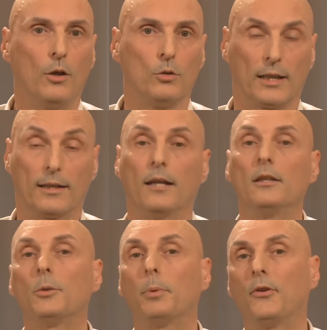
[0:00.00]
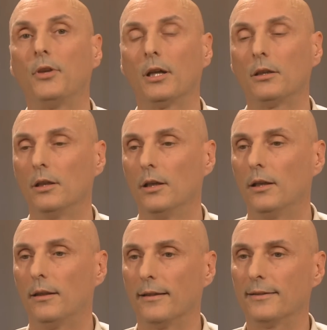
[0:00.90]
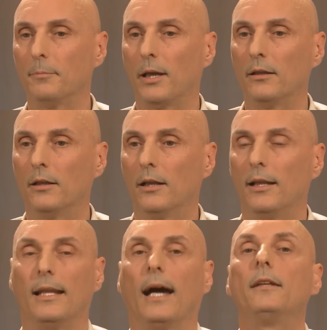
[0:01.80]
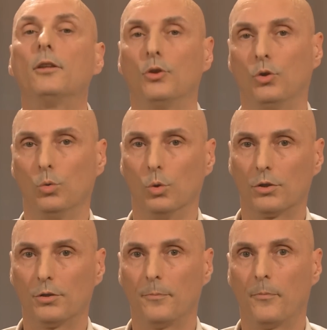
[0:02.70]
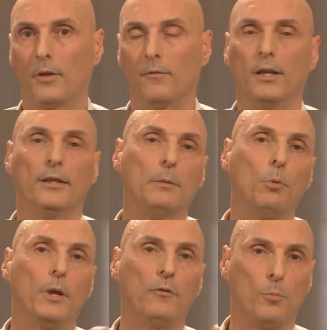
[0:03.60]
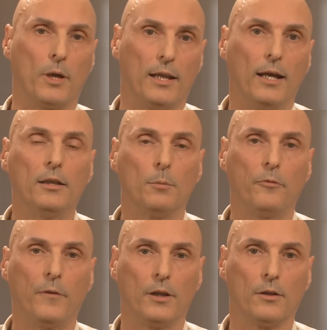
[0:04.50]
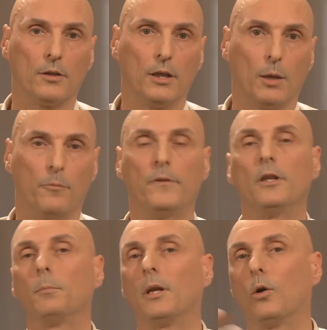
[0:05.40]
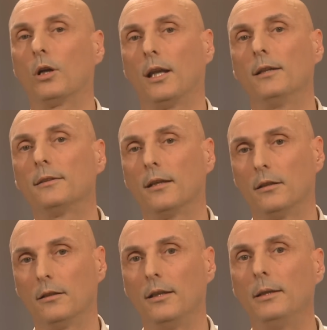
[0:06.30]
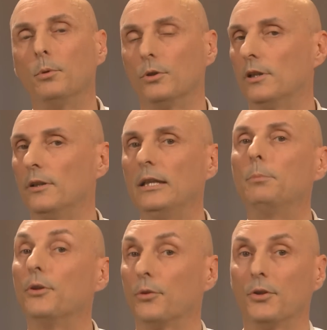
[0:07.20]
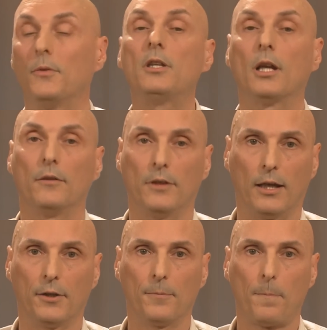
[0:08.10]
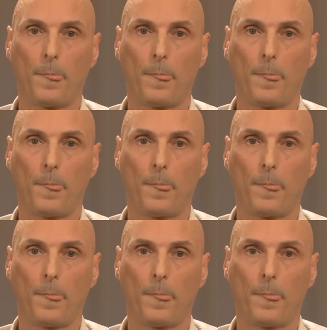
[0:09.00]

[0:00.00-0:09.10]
Und dann kann es passieren, dass man Leid sucht weil in dem Moment, wo man Leid empfindet, empfindet man auch gleichzeitig Liebe und die Liebe ist uns wichtiger wie Leid.